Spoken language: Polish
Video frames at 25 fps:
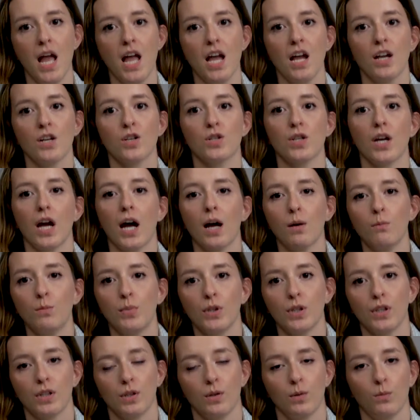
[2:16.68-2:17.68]
że
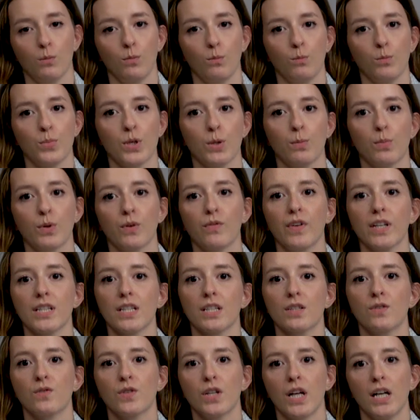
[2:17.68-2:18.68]
aby
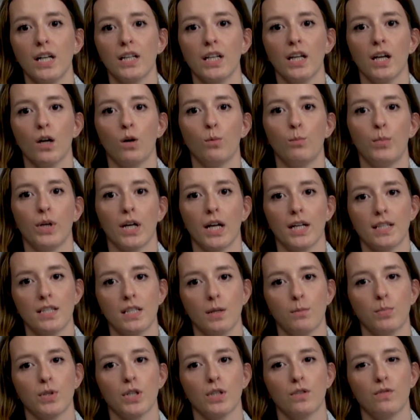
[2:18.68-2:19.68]
przeprowadzać wszelkie
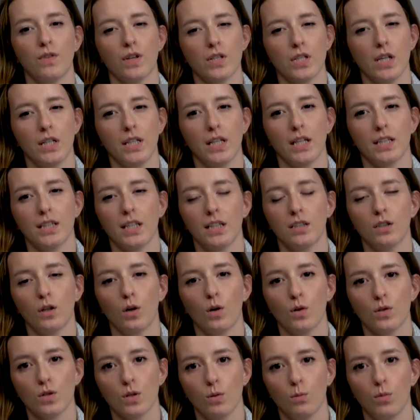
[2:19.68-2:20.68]
operacje przetwarzania
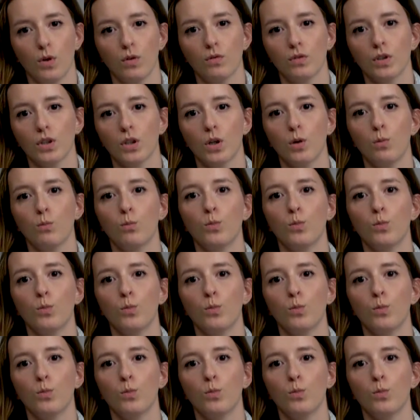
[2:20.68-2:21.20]
danych osobowych,